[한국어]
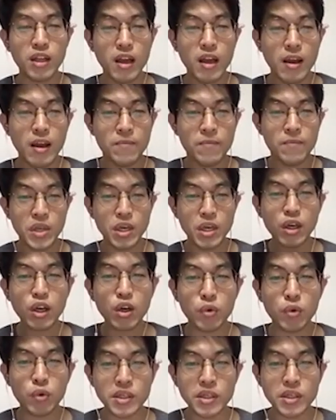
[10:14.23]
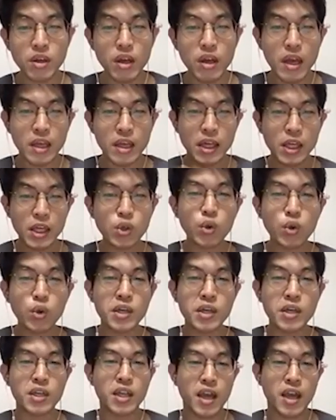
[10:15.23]
이거를 위해서 기존의 이제
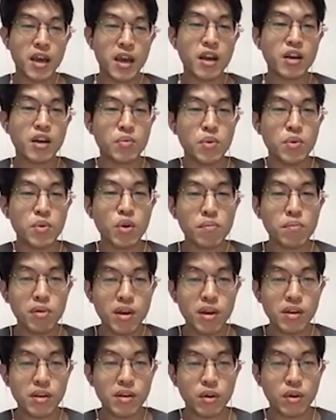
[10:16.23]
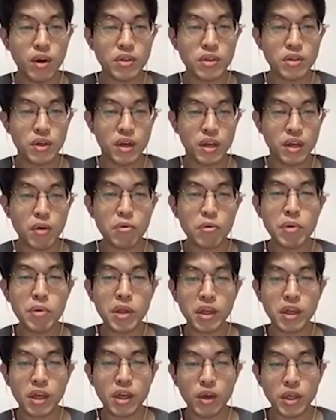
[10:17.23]
다양한 금융권 플레이어들과 저희가 협업하는 게
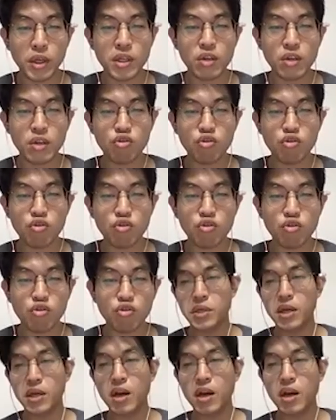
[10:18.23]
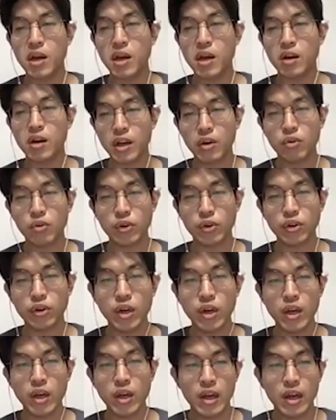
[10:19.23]
굉장히 중요할 거라고 생각을 했고요.
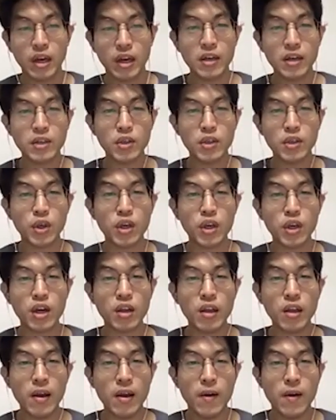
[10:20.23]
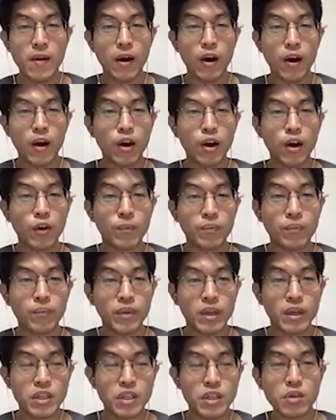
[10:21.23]
그래서 저희가
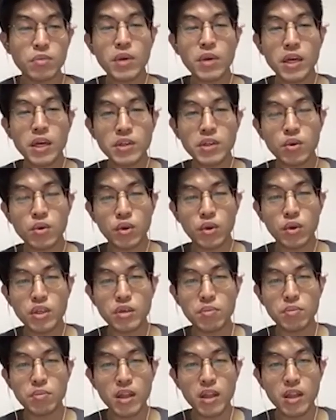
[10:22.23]
지금까지도 그렇지만